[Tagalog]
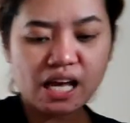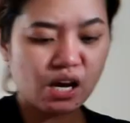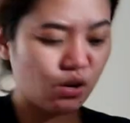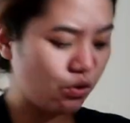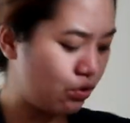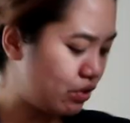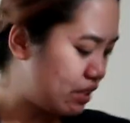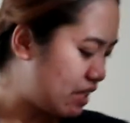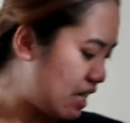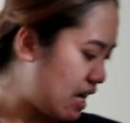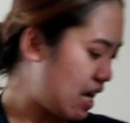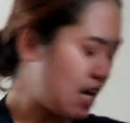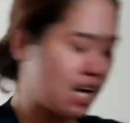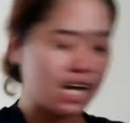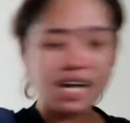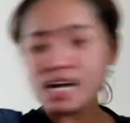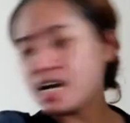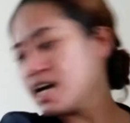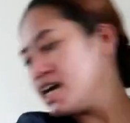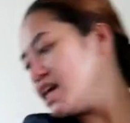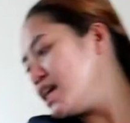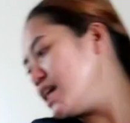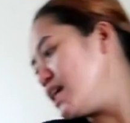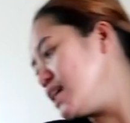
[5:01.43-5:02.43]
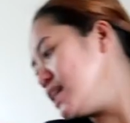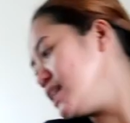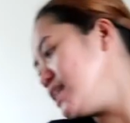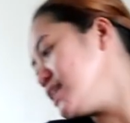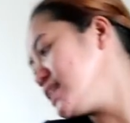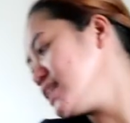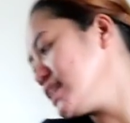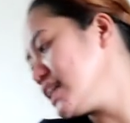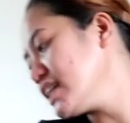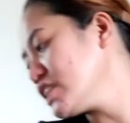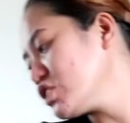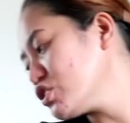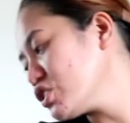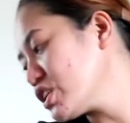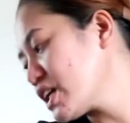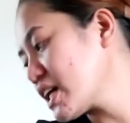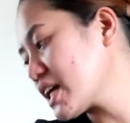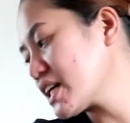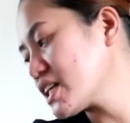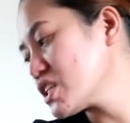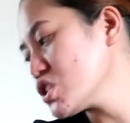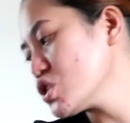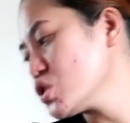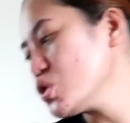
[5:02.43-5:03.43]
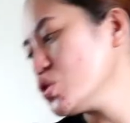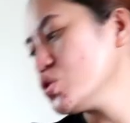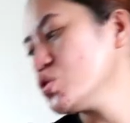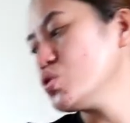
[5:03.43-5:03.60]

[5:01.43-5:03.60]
ako ng, ito guys,